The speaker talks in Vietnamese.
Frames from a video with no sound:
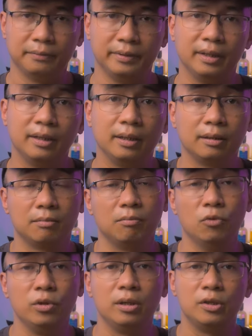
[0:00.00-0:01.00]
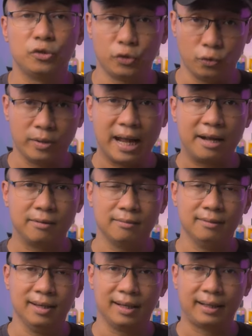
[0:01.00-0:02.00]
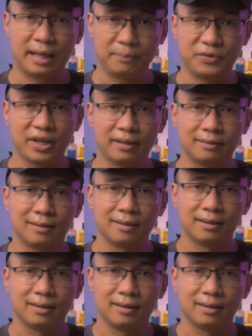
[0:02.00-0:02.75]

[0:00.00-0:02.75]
với mùi hương chủ đạo là cam chanh.